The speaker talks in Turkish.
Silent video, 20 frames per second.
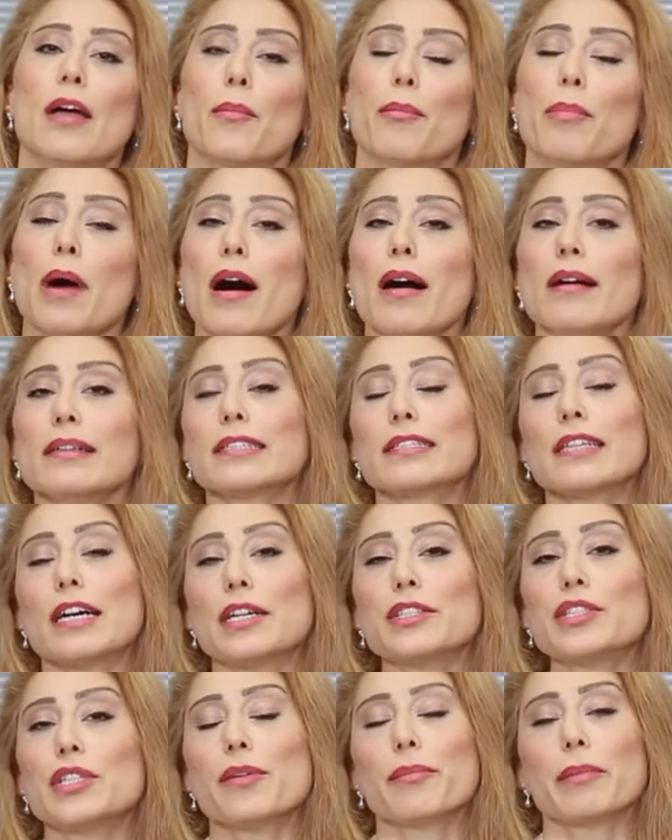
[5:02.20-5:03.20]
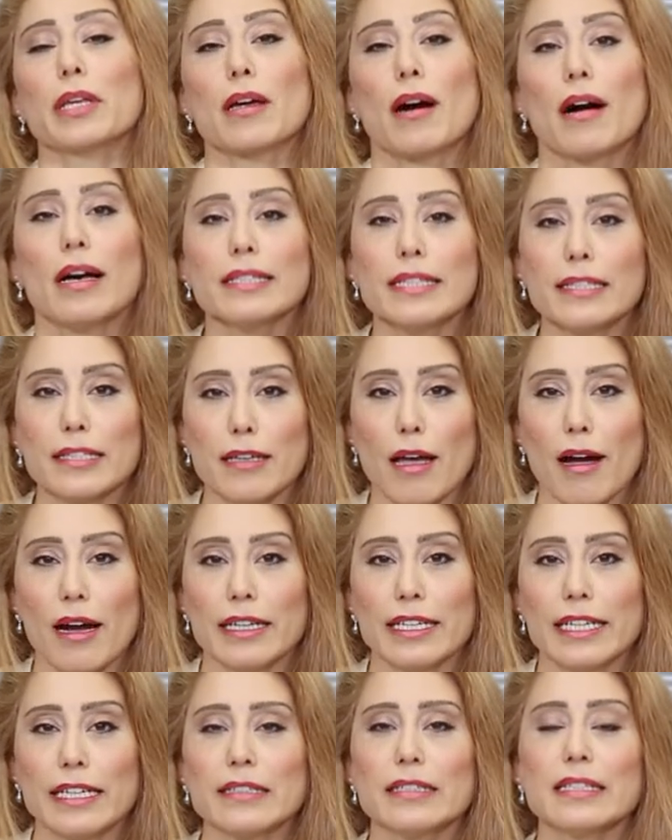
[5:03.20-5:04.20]
bazı acemi
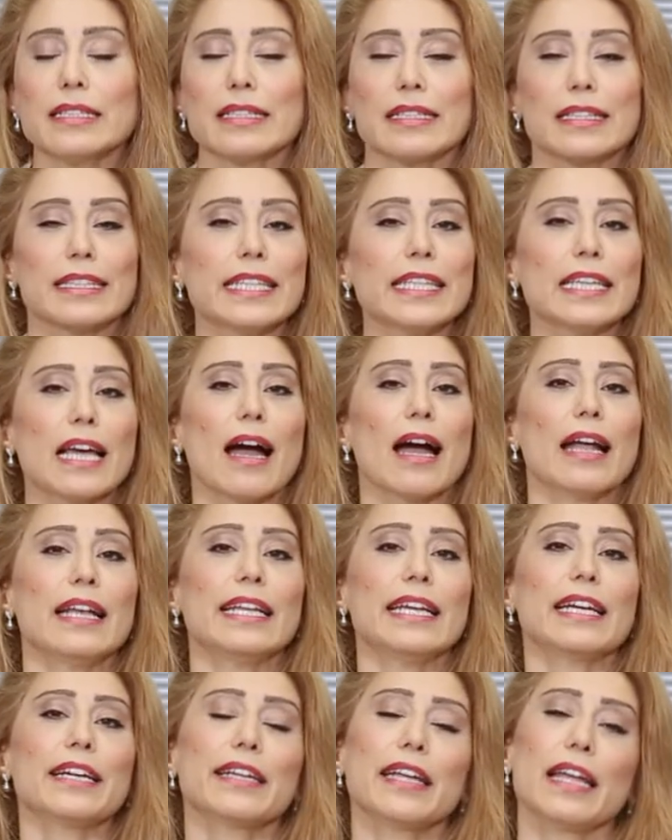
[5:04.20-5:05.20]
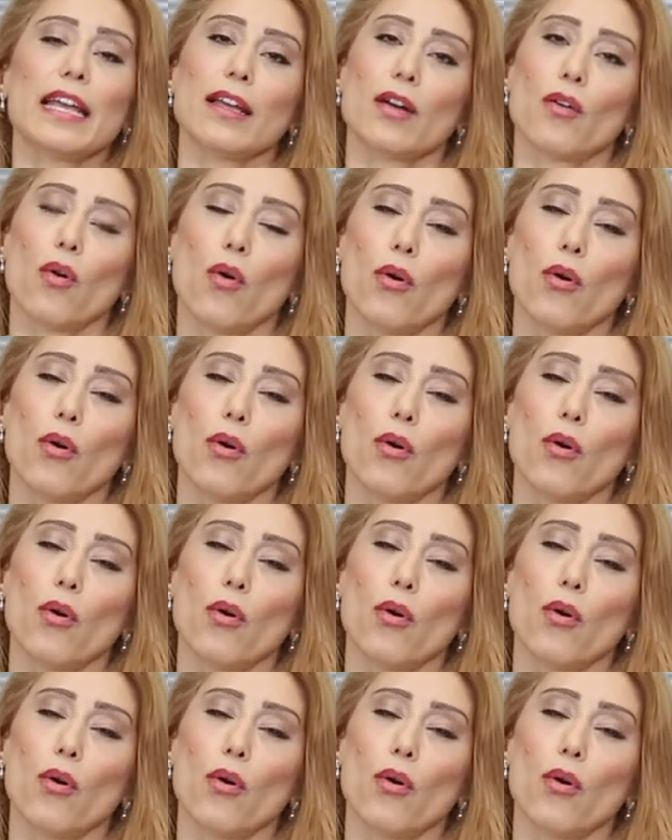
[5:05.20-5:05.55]
askerleriniz diğerlerine